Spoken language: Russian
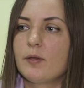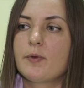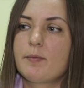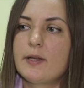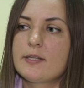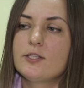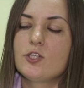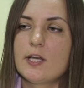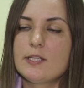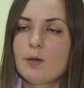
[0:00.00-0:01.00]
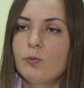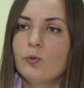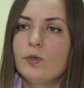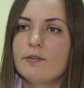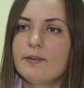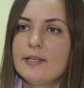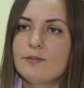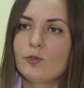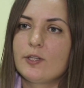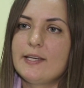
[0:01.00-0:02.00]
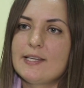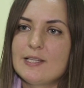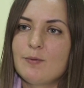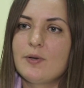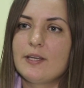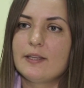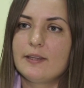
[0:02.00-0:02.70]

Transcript: Например, сейчас я буду говорить, вот если бы не